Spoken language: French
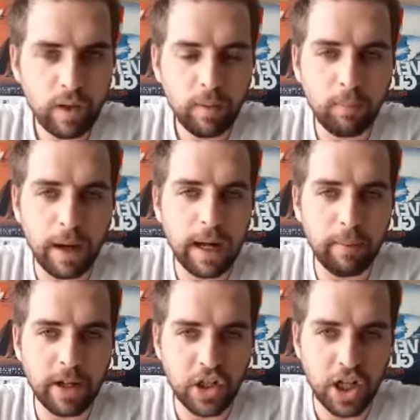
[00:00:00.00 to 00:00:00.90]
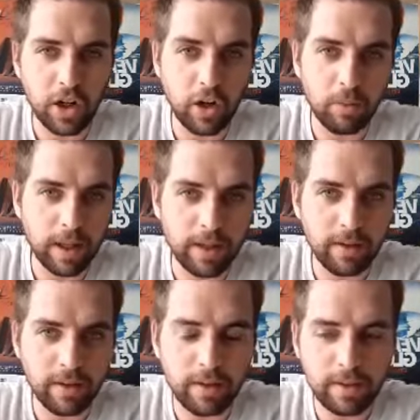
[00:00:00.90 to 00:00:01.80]
Pas la Magellan mais
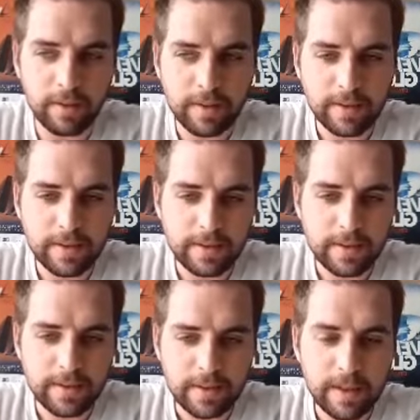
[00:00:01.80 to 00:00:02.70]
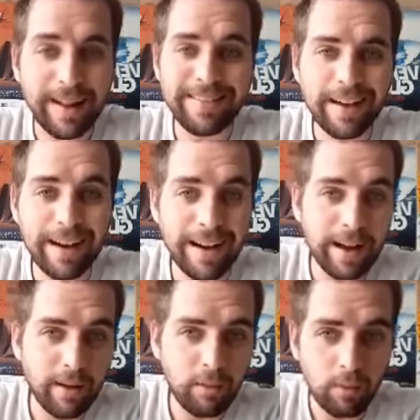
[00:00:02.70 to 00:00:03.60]
la
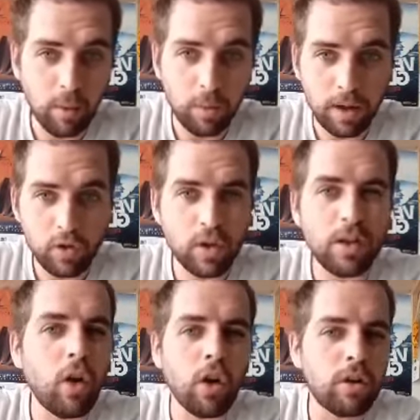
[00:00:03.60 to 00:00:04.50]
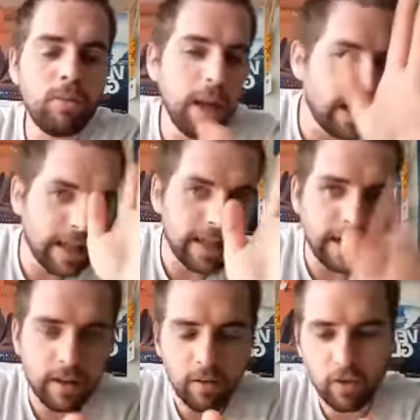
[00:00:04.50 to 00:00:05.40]
Tara. Bon bah je suis 30 000 et
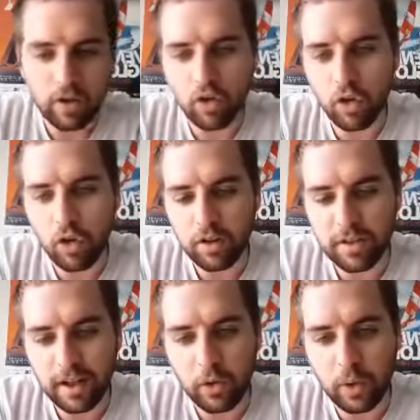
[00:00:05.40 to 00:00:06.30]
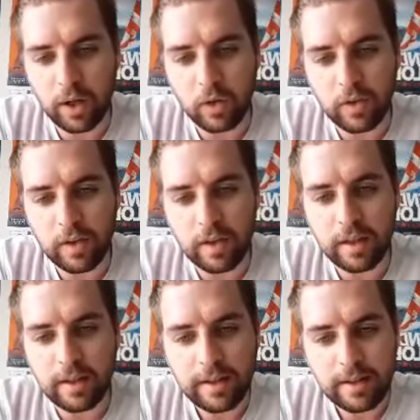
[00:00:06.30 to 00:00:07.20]
quelques. Enfin je suis encore très loin
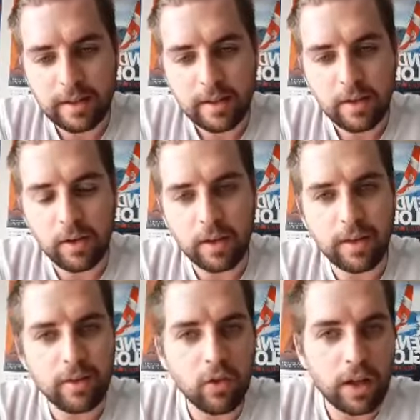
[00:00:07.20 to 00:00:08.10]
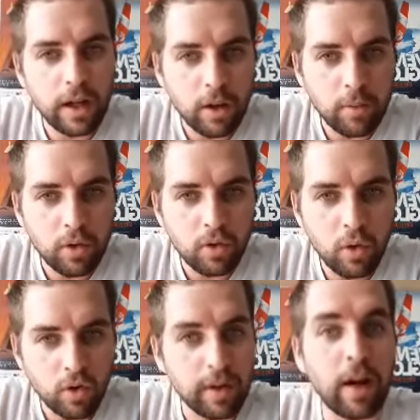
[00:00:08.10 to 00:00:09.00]
aussi. Euh, qu'est-ce qu'on a comme autre
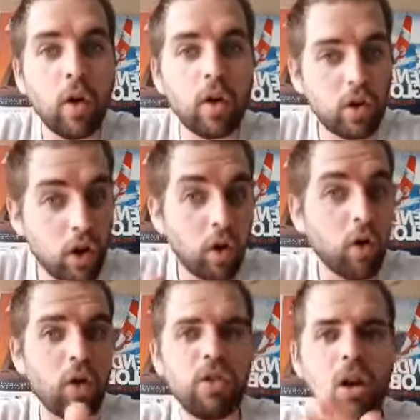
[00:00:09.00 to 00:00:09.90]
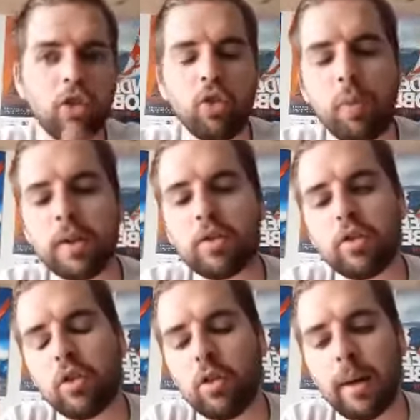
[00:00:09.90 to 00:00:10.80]
course Il y a le record. Le record, je suis pas trop
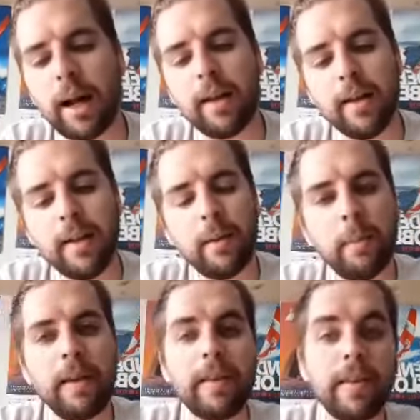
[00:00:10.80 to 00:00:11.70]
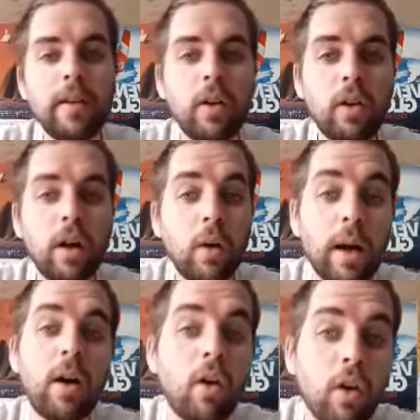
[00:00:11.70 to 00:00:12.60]
trop mal. Mais sinon, euh,
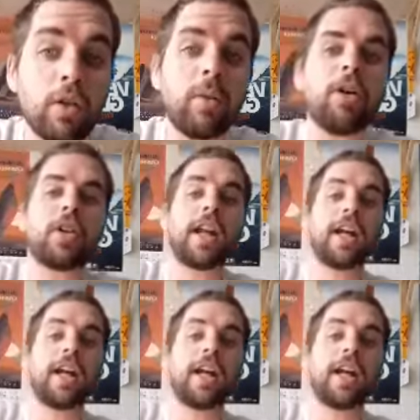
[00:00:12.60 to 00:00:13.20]
ouais, heureusement, j'ai la